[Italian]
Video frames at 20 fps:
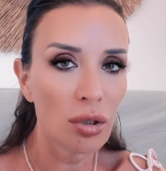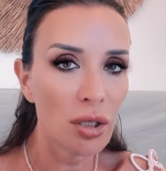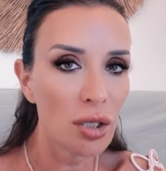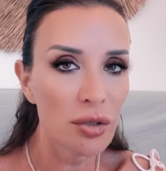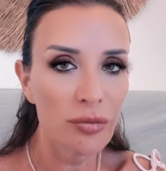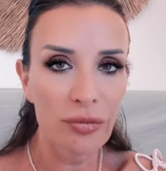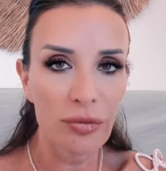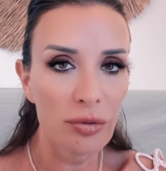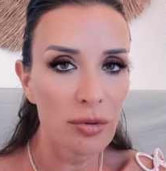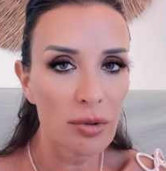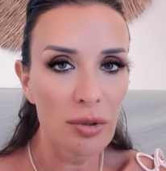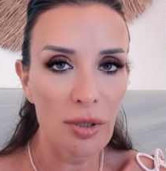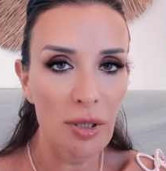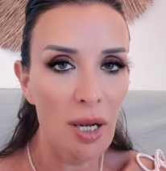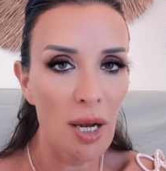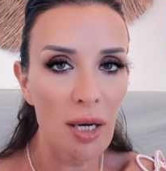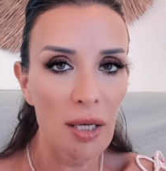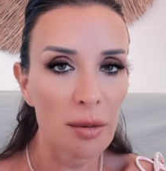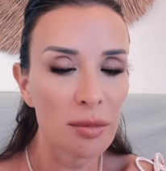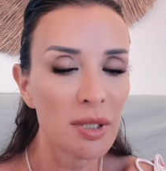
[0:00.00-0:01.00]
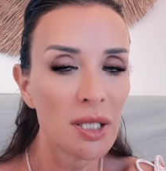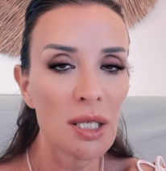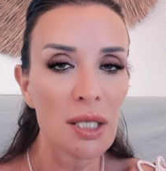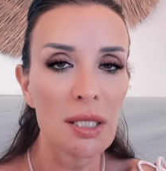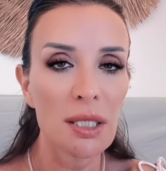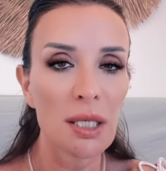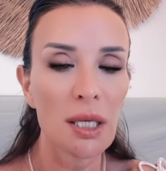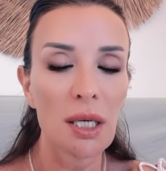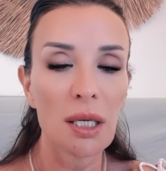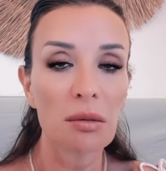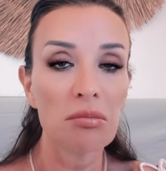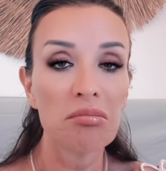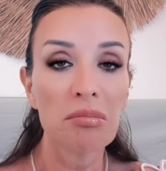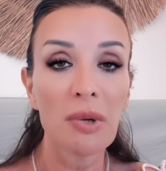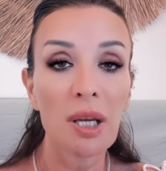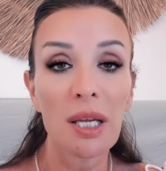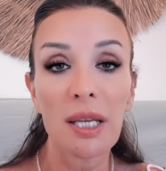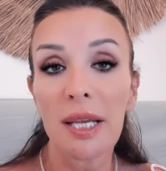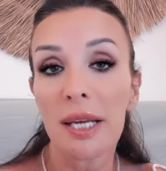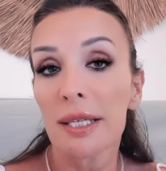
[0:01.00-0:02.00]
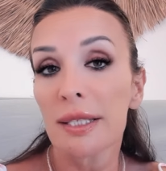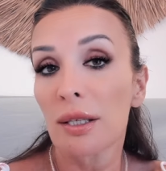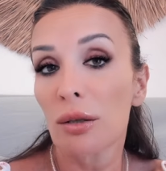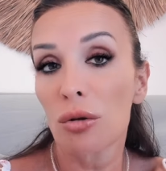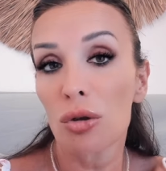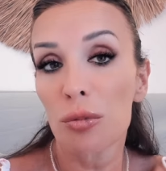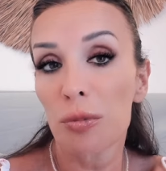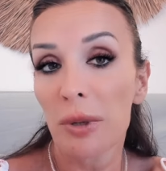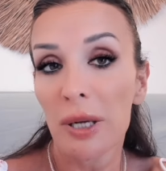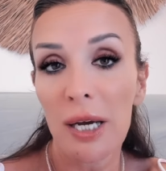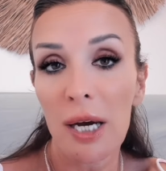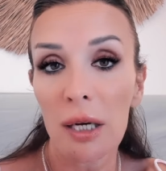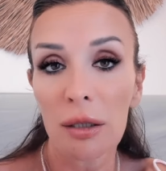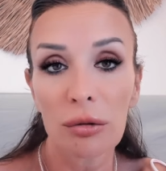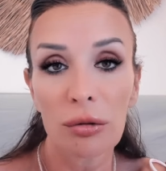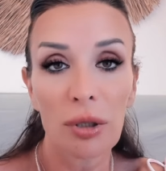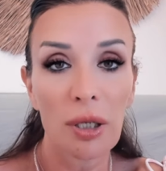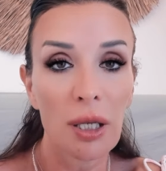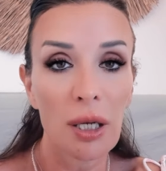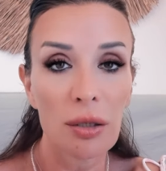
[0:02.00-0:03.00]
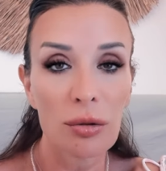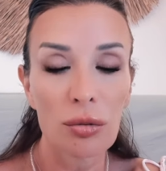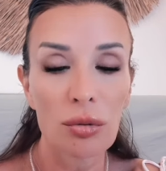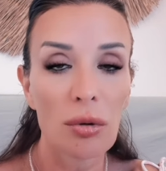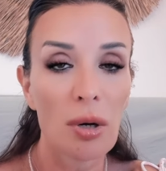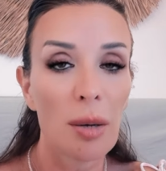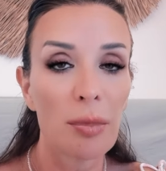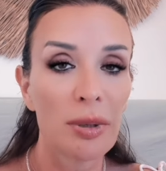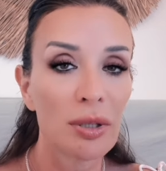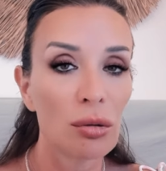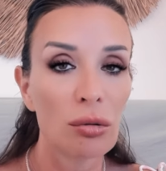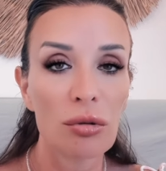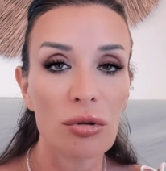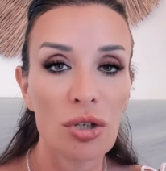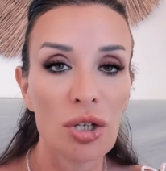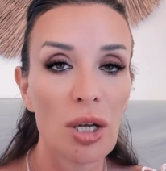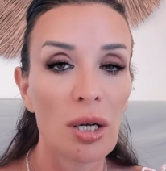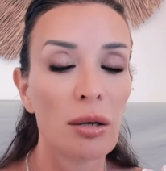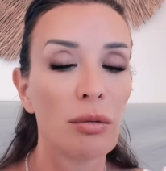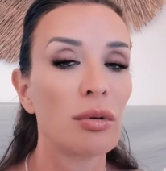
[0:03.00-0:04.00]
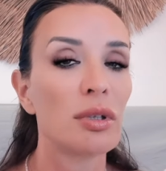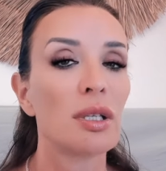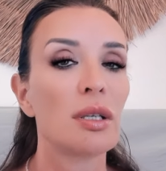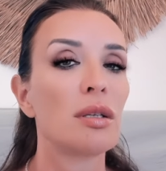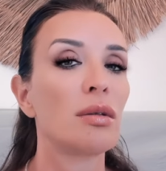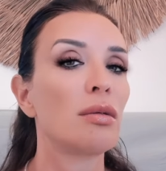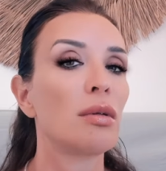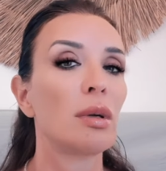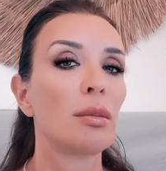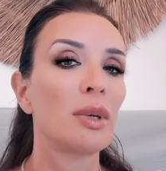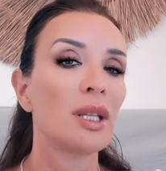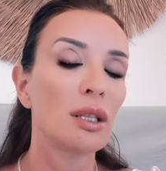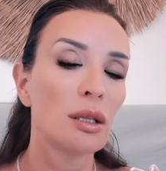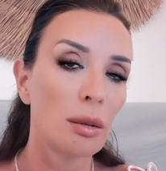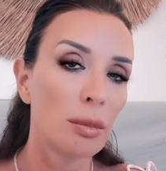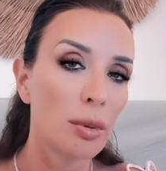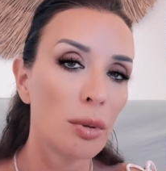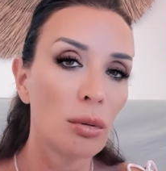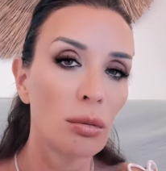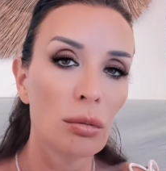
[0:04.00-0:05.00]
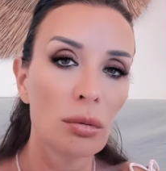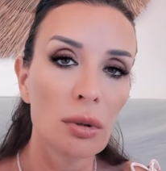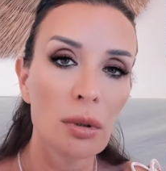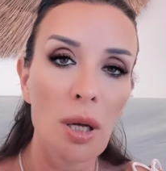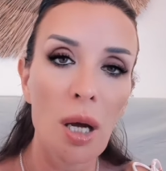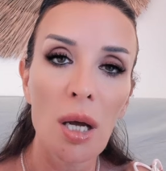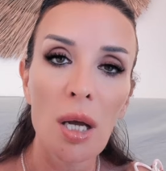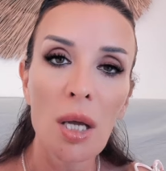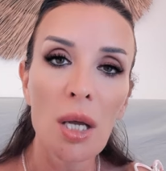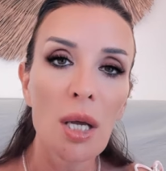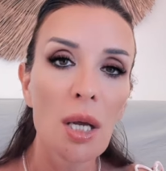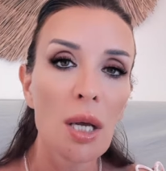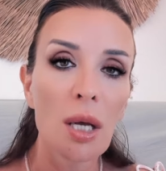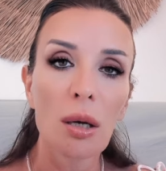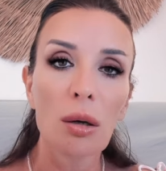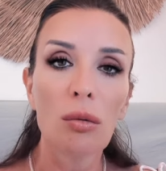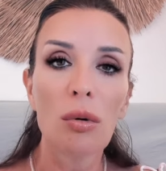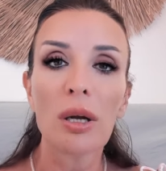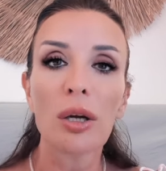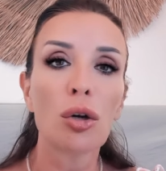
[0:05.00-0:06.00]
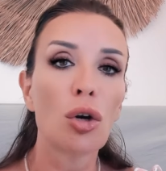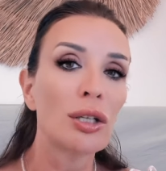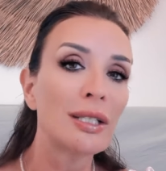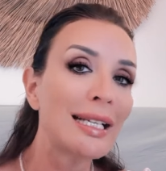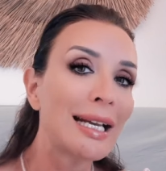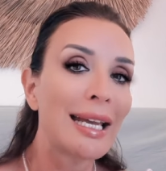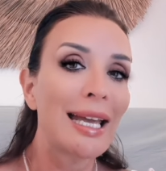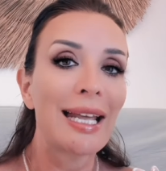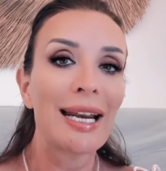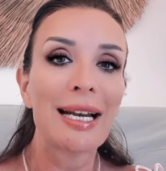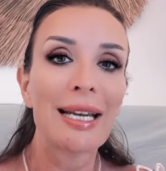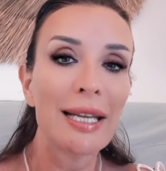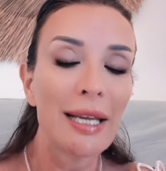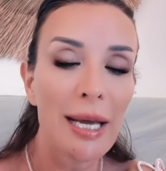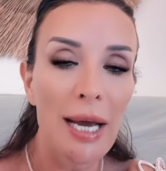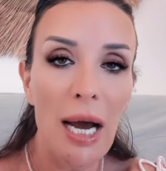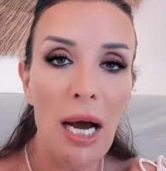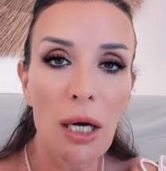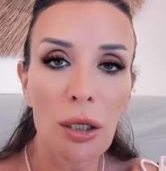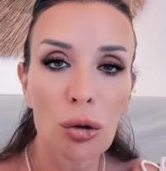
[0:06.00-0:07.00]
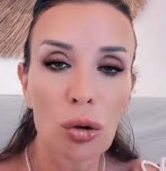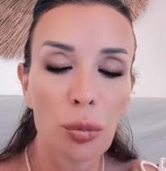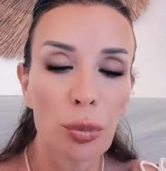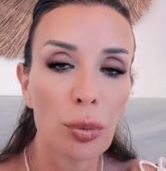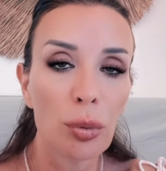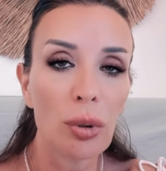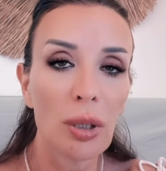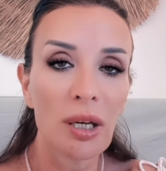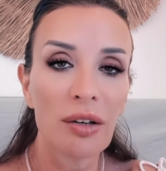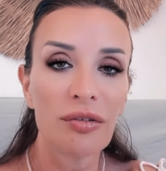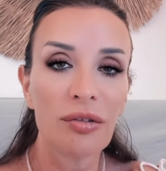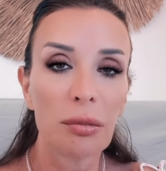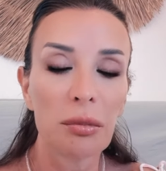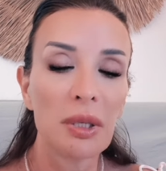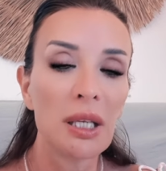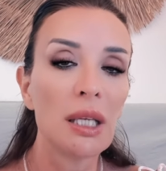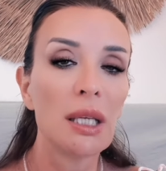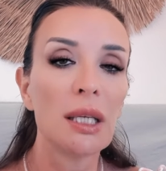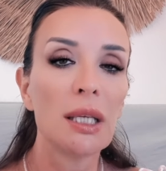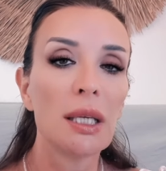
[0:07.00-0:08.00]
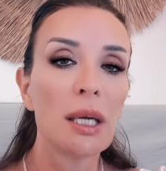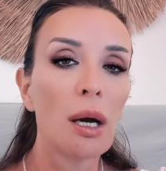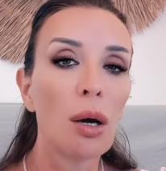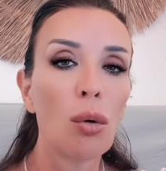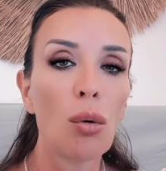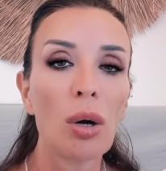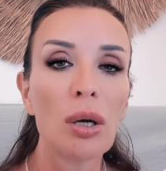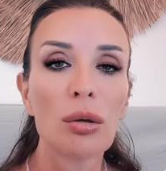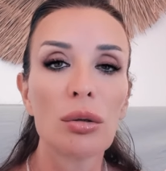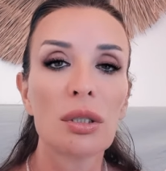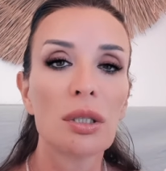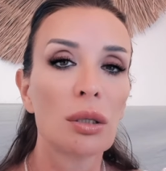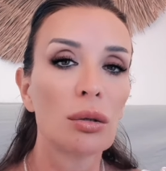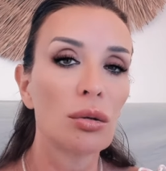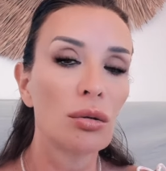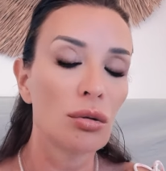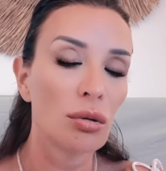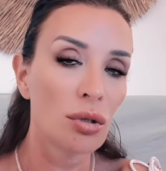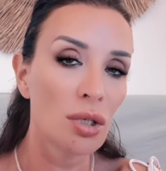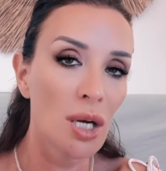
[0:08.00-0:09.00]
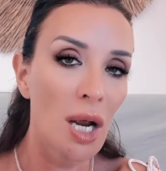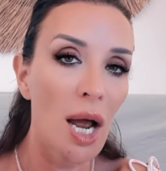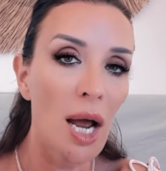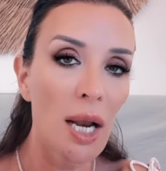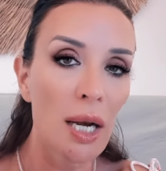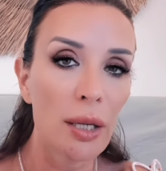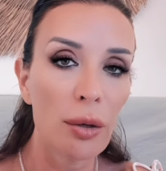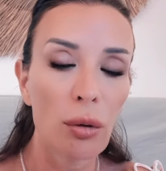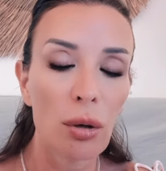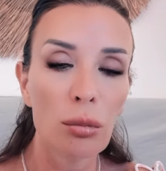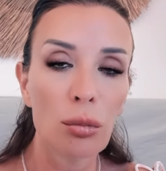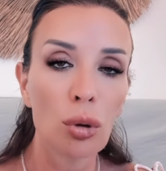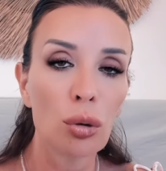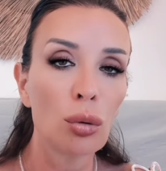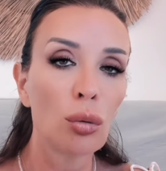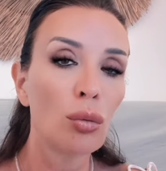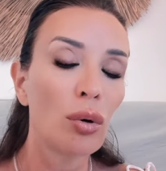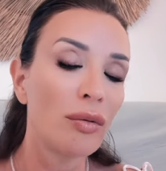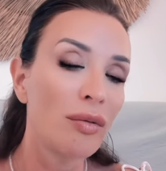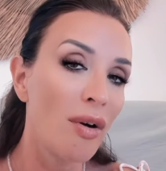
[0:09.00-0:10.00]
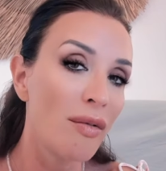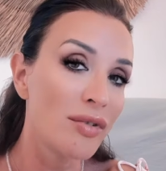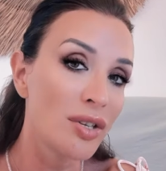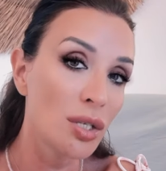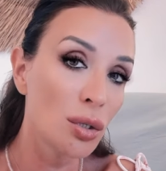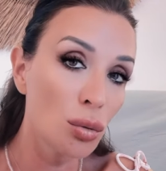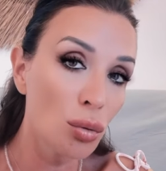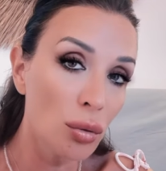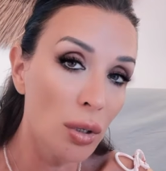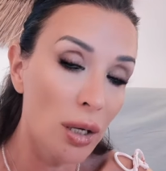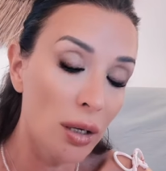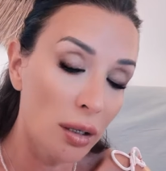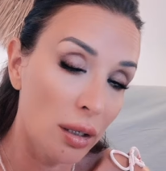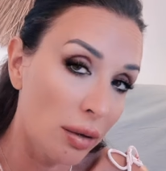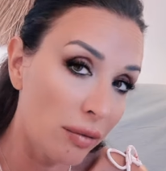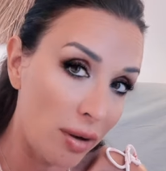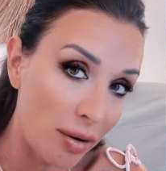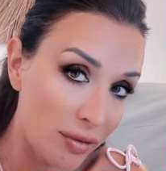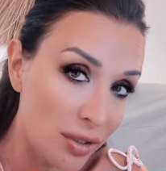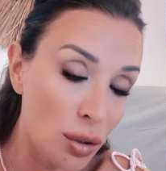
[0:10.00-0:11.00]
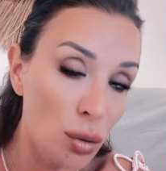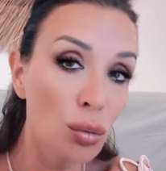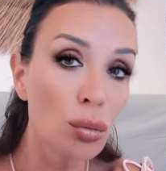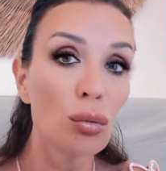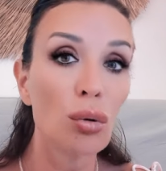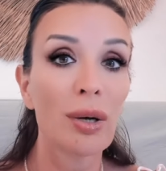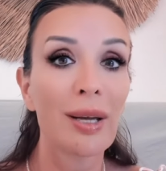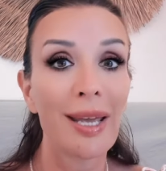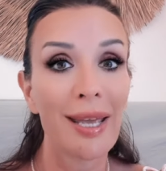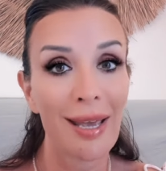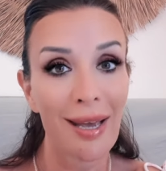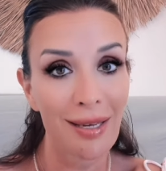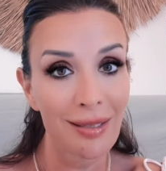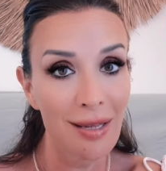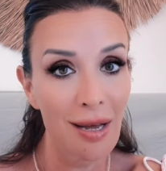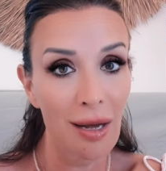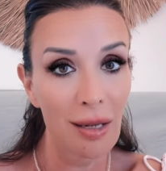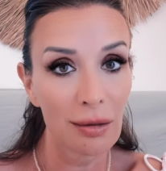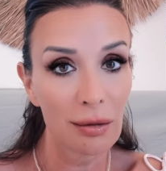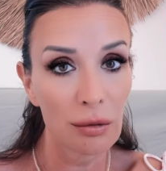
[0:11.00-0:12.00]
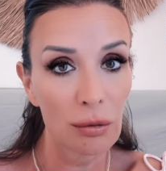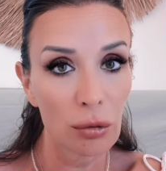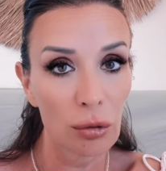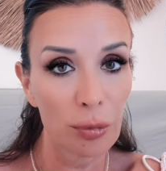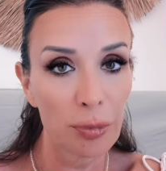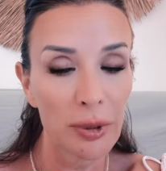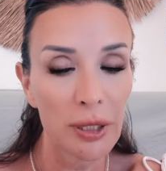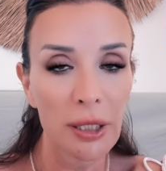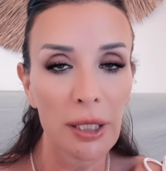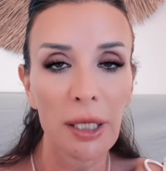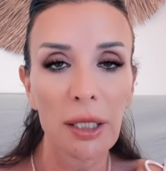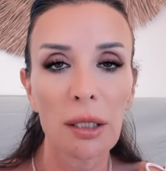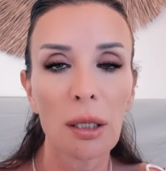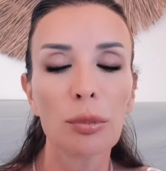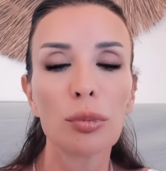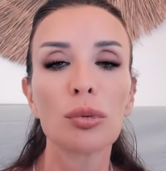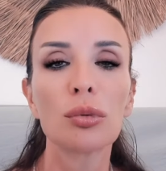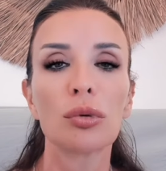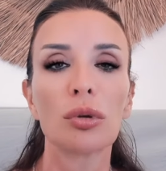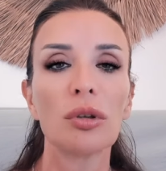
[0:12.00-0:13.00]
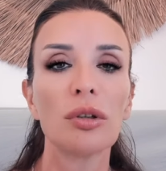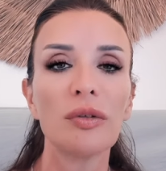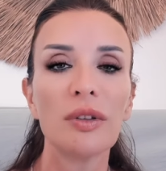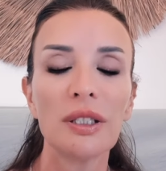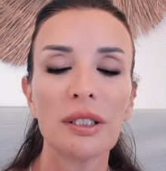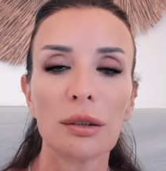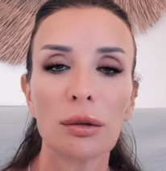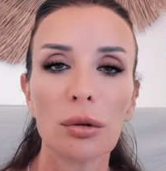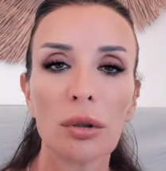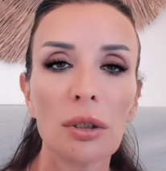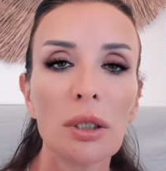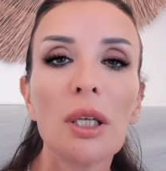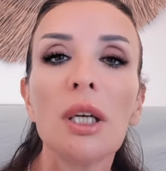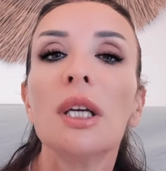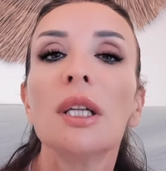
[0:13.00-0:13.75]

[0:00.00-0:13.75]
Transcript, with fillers: disfunzionali, mi disse che gli era stato spiegato che la sua patologia era quasi sicuramente per un qualcosa che era legato più alla famiglia o allo stato sociale o al modo in cui aveva, vissu- eh, aveva vissuto che ad altro, perché dal punto di vista,